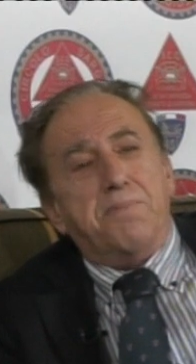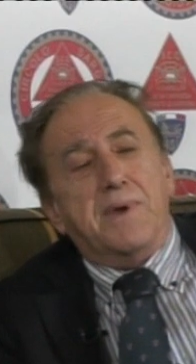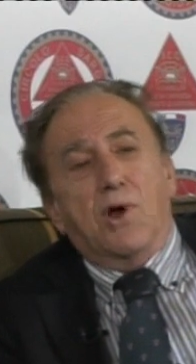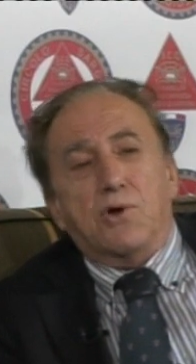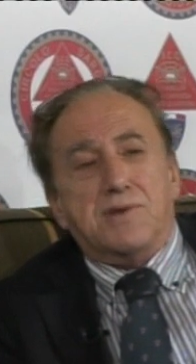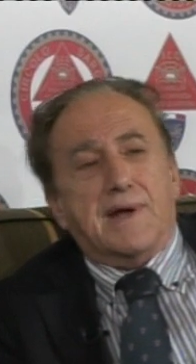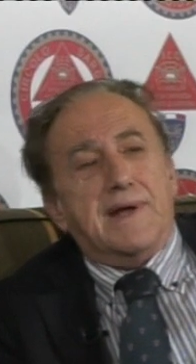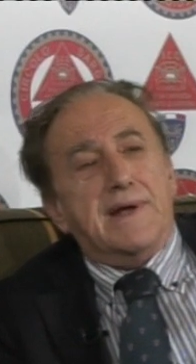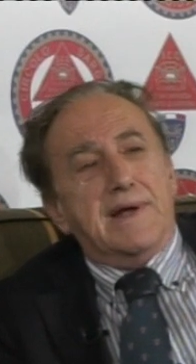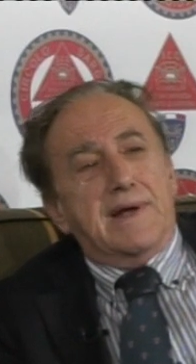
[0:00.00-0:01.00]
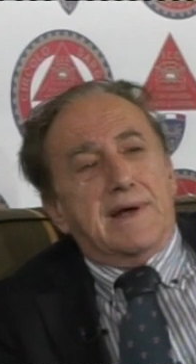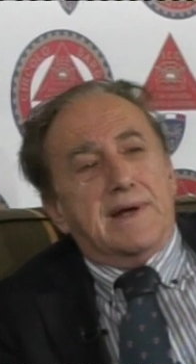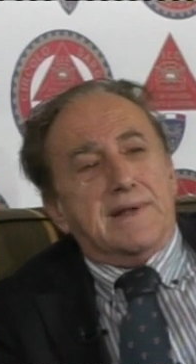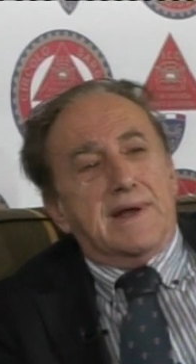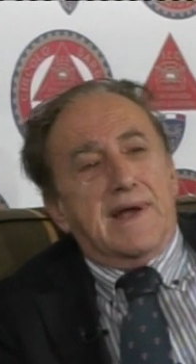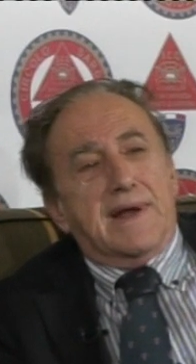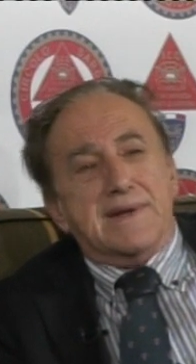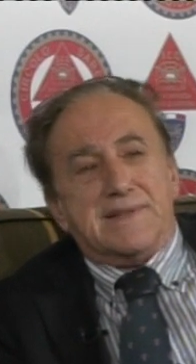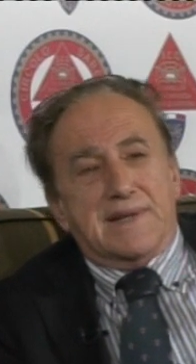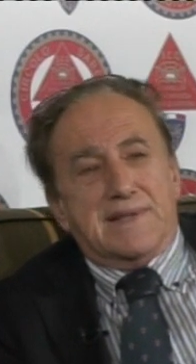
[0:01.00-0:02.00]
pilota eh, degli
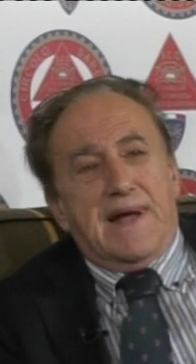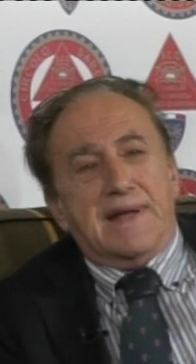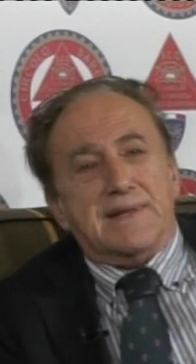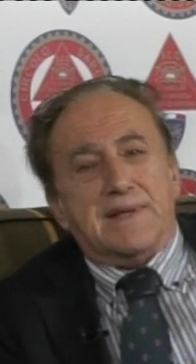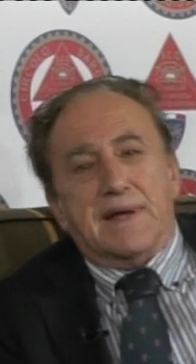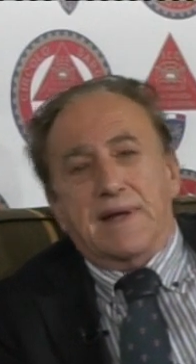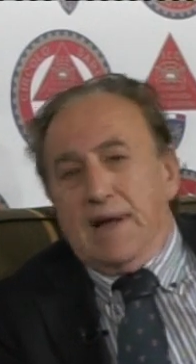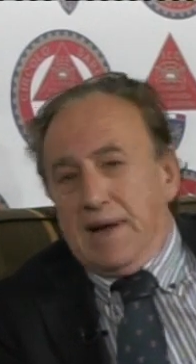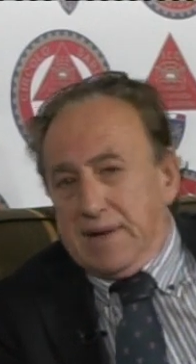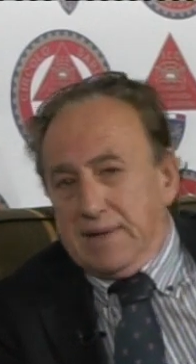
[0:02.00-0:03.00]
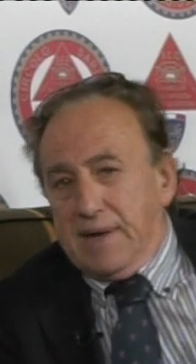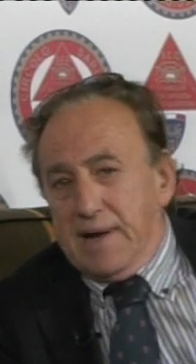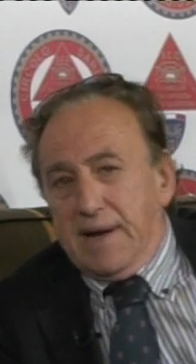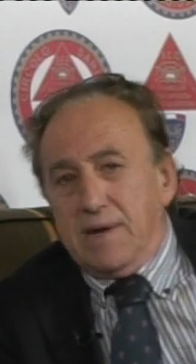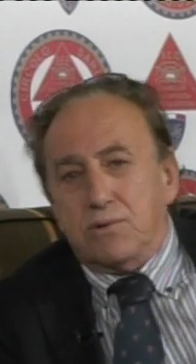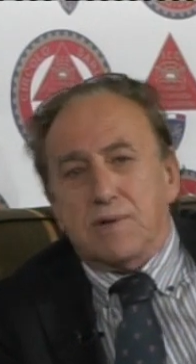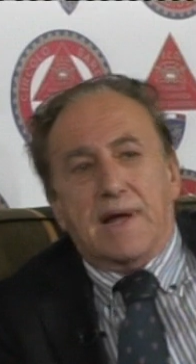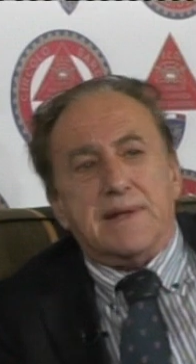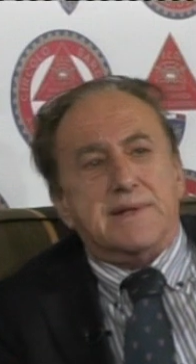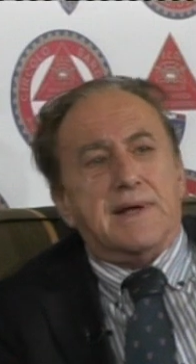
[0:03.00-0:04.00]
anni 70 e anche degli anni
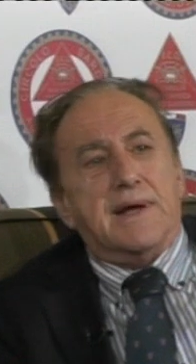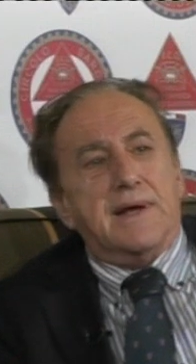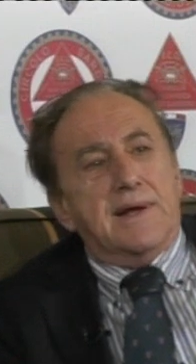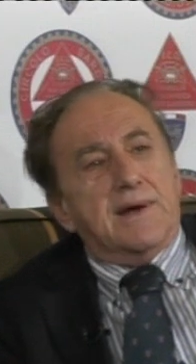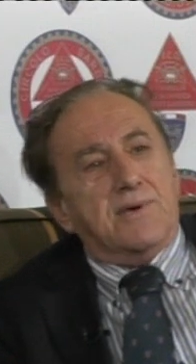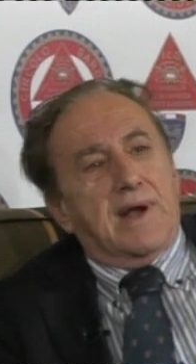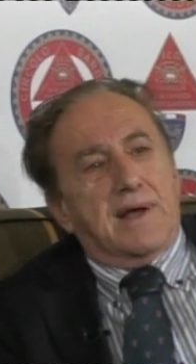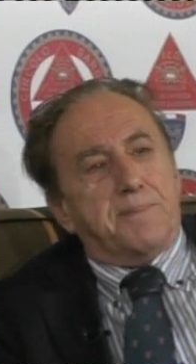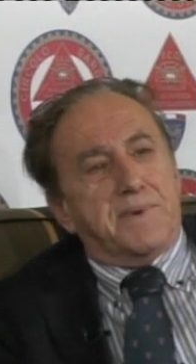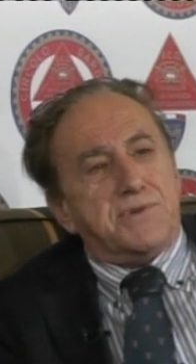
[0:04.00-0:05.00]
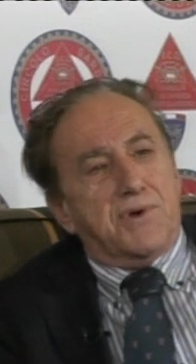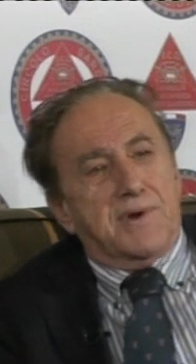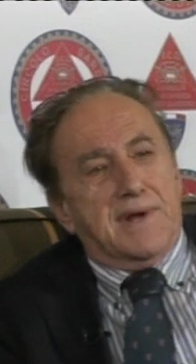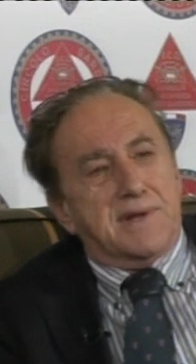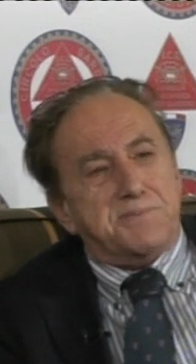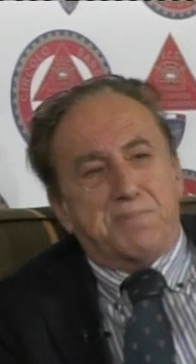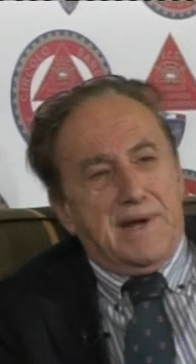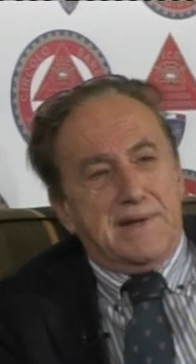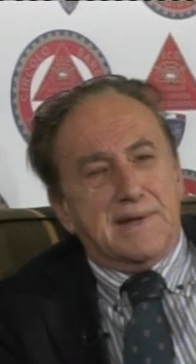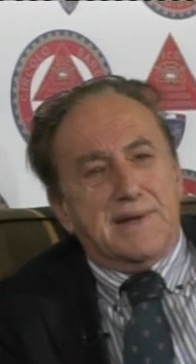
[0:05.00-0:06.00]
80, una persona
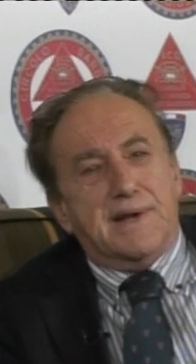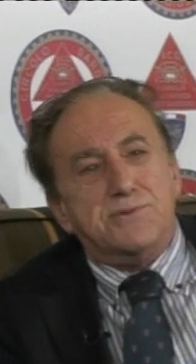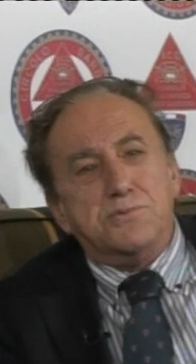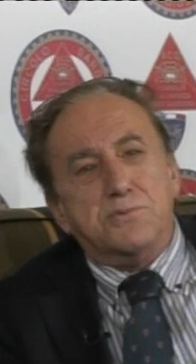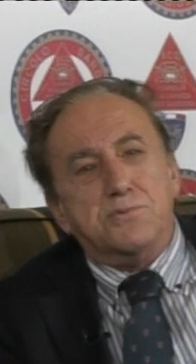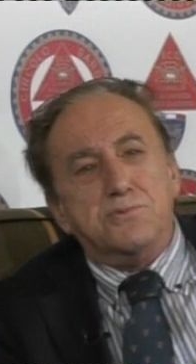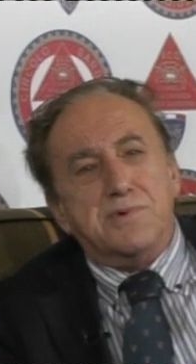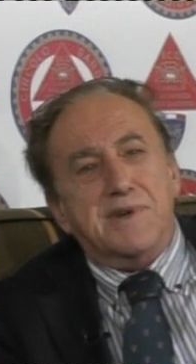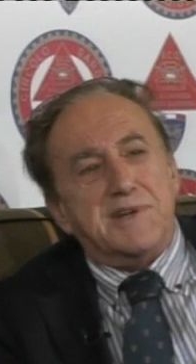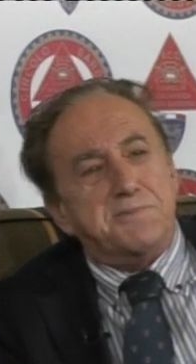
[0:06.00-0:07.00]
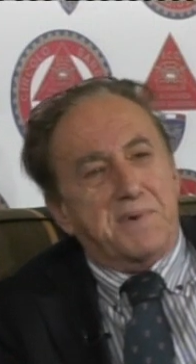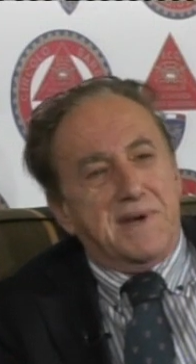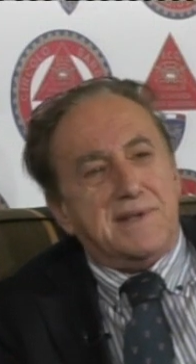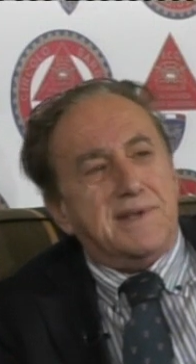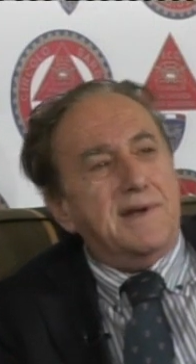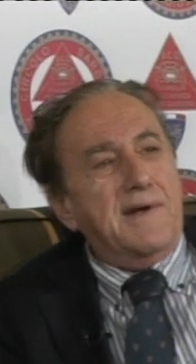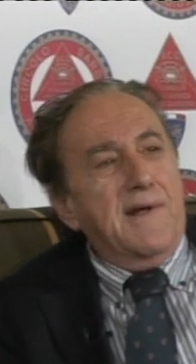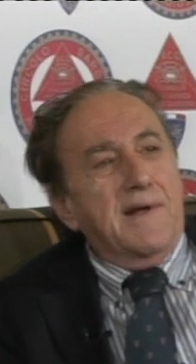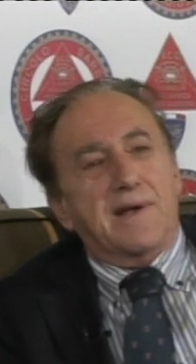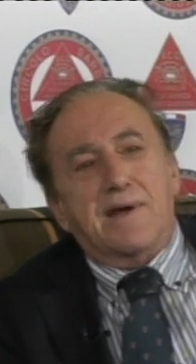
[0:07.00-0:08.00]
splendida su tutti gli aspetti,
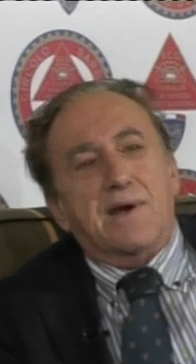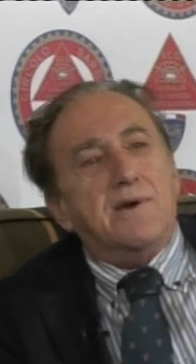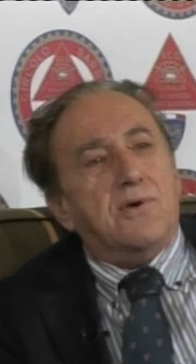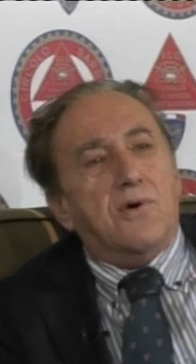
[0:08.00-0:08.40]
Grazie. Eh, Grazie.